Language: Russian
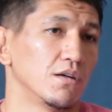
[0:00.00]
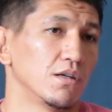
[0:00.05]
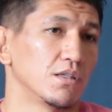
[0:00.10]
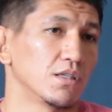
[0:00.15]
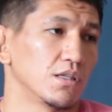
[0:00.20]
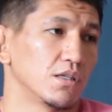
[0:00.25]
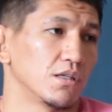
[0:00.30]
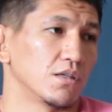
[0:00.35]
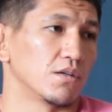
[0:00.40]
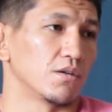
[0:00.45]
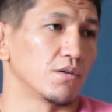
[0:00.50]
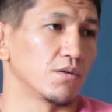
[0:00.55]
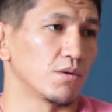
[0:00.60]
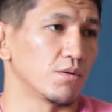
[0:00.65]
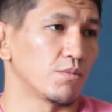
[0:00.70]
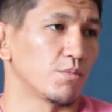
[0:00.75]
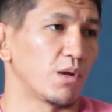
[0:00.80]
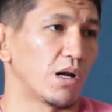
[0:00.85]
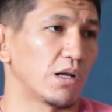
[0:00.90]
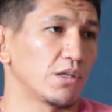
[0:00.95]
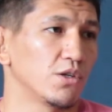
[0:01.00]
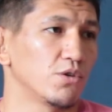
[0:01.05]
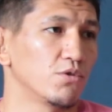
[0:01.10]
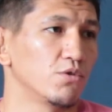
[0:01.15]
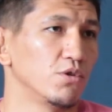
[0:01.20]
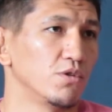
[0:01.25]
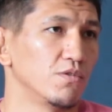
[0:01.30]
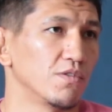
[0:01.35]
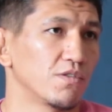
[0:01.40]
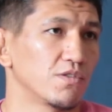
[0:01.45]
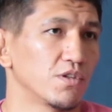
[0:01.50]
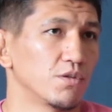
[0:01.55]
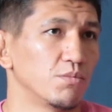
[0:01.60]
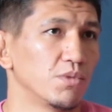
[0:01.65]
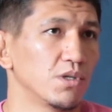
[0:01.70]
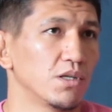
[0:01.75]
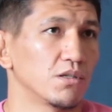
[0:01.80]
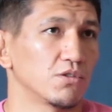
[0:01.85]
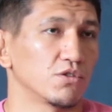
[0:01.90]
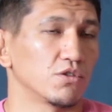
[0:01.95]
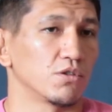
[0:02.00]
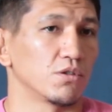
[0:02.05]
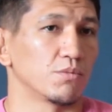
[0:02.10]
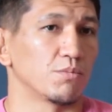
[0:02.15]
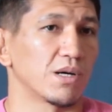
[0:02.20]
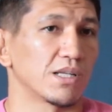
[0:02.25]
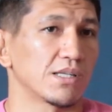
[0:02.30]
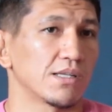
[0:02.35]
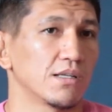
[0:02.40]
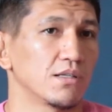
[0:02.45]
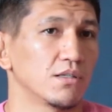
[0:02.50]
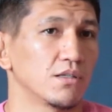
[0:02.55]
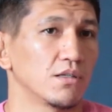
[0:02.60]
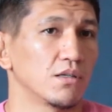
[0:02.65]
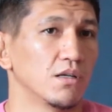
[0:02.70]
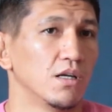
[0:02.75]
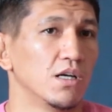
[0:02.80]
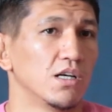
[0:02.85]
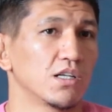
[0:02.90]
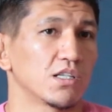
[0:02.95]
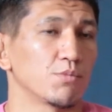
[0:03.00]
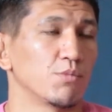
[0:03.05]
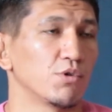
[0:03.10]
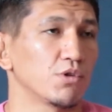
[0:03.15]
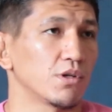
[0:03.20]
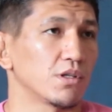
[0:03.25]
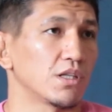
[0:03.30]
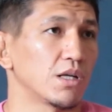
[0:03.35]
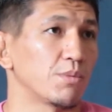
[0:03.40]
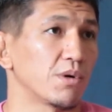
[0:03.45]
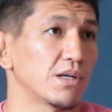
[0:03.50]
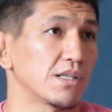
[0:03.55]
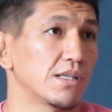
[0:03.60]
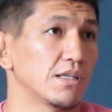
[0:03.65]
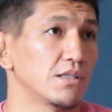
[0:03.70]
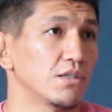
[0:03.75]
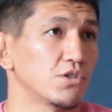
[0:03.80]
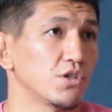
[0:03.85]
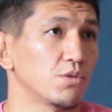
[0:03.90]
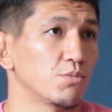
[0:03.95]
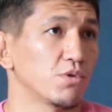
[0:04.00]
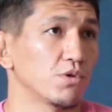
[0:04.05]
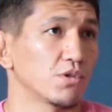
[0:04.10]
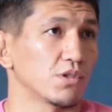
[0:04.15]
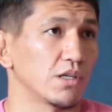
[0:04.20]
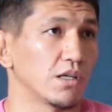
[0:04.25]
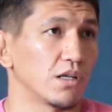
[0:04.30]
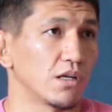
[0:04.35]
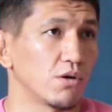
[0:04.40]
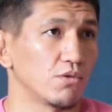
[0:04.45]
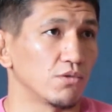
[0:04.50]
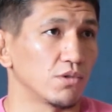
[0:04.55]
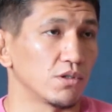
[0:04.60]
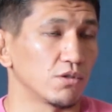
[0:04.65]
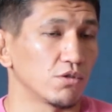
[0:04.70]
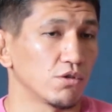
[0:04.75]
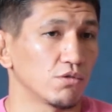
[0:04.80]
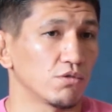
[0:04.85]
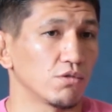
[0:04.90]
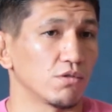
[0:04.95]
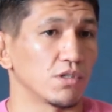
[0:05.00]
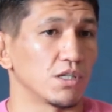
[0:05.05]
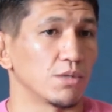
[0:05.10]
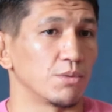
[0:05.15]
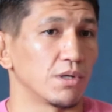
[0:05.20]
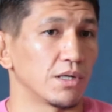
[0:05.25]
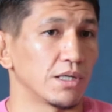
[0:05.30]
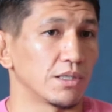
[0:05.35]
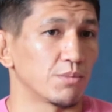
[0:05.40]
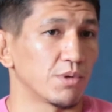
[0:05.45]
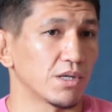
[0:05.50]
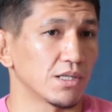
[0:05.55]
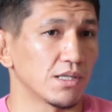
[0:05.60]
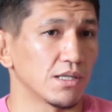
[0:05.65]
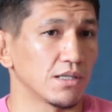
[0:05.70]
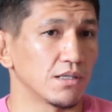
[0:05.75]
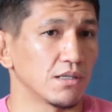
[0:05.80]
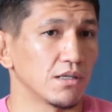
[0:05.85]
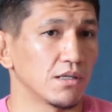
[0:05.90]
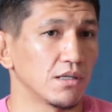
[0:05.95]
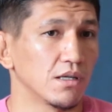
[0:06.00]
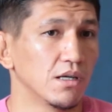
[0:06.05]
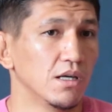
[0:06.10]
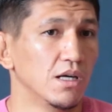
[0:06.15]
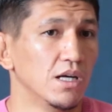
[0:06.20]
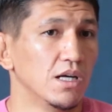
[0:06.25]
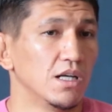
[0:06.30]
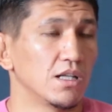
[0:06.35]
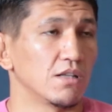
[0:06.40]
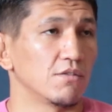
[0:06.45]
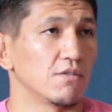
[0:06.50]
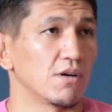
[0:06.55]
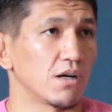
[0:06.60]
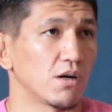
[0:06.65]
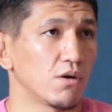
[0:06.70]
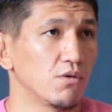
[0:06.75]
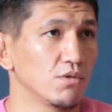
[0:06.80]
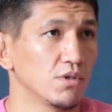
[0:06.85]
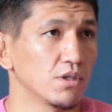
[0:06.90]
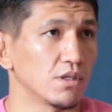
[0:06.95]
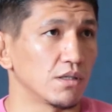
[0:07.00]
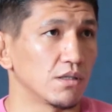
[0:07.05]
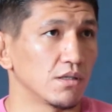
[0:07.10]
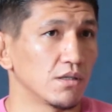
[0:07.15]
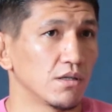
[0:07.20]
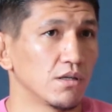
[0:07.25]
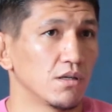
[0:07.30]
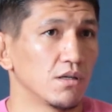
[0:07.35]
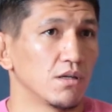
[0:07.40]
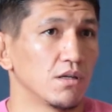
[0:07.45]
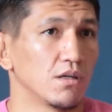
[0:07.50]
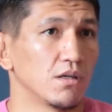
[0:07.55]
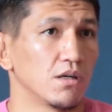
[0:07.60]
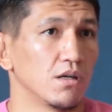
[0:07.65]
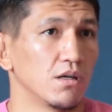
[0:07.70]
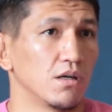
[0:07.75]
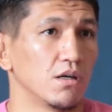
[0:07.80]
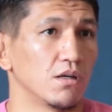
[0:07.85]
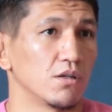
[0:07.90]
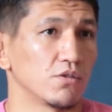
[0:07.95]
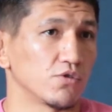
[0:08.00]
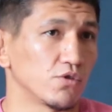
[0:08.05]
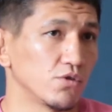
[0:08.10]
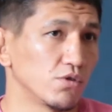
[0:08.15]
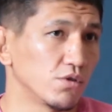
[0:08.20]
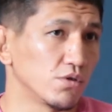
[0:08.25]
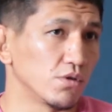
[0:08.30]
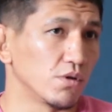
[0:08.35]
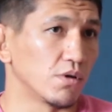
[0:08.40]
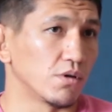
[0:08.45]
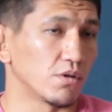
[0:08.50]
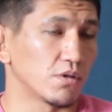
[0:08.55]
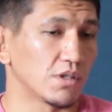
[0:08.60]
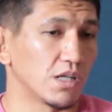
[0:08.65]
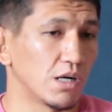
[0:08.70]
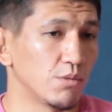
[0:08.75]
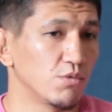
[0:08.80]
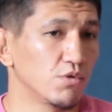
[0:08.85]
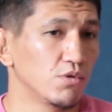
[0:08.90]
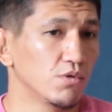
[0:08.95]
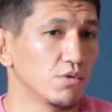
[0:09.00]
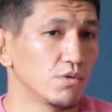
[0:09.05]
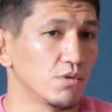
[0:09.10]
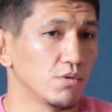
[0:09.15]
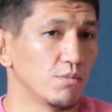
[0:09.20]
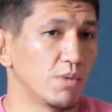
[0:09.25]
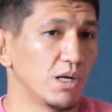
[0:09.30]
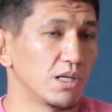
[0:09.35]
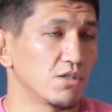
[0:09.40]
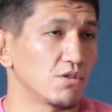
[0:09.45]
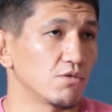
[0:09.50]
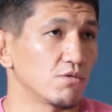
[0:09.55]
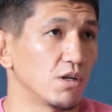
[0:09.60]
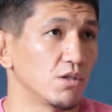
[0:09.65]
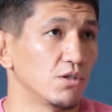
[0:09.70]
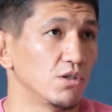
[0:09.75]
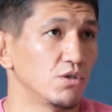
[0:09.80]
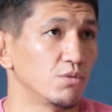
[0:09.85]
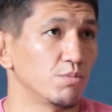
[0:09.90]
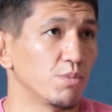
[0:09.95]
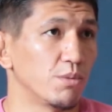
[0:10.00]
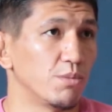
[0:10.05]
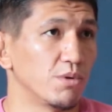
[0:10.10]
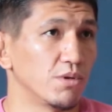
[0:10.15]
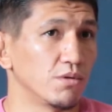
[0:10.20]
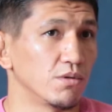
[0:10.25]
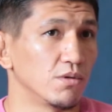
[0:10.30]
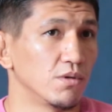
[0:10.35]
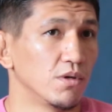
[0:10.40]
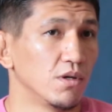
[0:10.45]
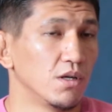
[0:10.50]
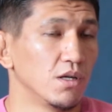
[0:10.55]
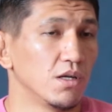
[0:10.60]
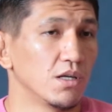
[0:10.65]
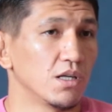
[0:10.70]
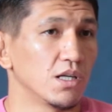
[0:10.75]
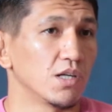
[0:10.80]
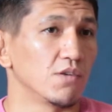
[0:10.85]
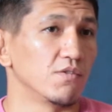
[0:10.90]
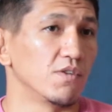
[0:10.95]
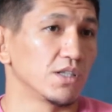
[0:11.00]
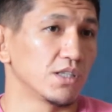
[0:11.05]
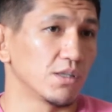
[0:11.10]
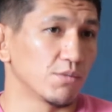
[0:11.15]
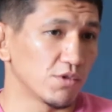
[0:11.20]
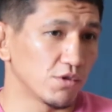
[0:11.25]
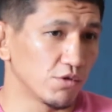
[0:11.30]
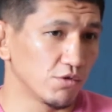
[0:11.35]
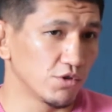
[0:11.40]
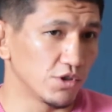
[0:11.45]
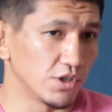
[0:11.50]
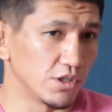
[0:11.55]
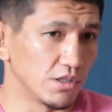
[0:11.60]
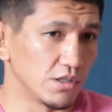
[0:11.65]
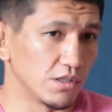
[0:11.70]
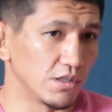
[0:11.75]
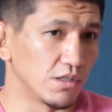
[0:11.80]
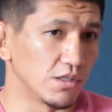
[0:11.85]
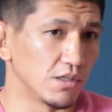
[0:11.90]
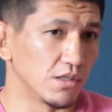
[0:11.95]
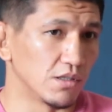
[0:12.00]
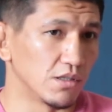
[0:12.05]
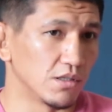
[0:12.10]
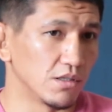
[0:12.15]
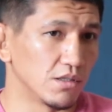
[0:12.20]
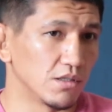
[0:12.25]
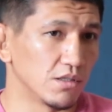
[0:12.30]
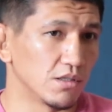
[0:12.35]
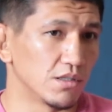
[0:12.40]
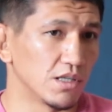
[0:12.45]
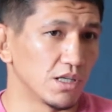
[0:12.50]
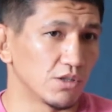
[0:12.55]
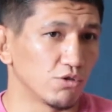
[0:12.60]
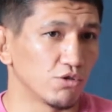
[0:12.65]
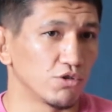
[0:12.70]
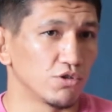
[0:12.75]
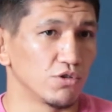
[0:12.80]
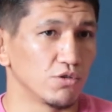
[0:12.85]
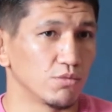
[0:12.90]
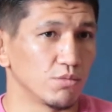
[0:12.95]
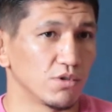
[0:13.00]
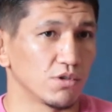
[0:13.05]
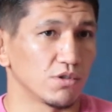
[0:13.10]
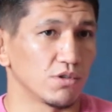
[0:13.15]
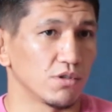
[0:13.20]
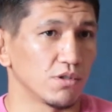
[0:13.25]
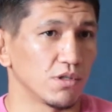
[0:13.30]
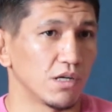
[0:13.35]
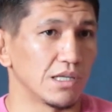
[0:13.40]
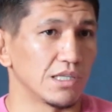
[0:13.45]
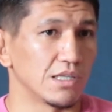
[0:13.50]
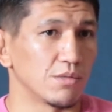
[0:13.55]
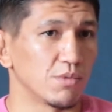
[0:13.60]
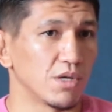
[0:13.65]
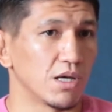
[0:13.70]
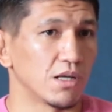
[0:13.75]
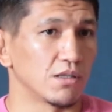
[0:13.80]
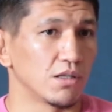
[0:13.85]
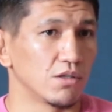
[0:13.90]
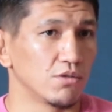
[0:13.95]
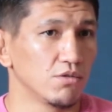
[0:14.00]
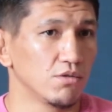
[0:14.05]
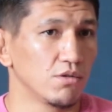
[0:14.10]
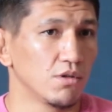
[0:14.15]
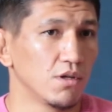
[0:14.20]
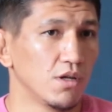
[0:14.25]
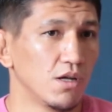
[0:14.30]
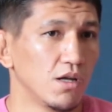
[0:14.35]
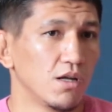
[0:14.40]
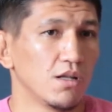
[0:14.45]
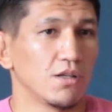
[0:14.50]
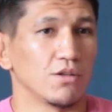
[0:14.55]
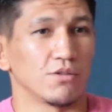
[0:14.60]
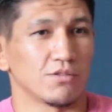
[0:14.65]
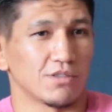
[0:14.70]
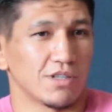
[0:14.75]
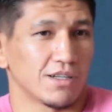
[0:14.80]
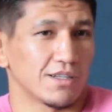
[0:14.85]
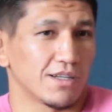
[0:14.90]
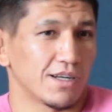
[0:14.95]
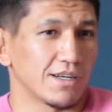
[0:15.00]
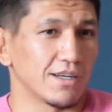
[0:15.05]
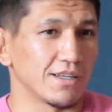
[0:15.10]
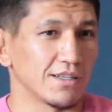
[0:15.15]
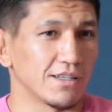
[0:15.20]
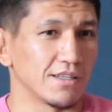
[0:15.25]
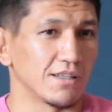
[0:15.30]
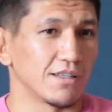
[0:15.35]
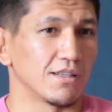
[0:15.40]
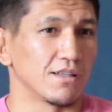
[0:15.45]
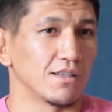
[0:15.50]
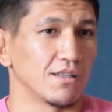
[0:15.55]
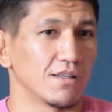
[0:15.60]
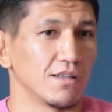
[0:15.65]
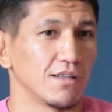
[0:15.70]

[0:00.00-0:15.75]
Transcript: это практикуют во всем мире, что последний, смотрит на последние чемпионские раунды. Тот, кто забирает последние два раунда, то тому бойцу отдают победу. И в этом случае я тоже думал, что они мне отдадут, но так как это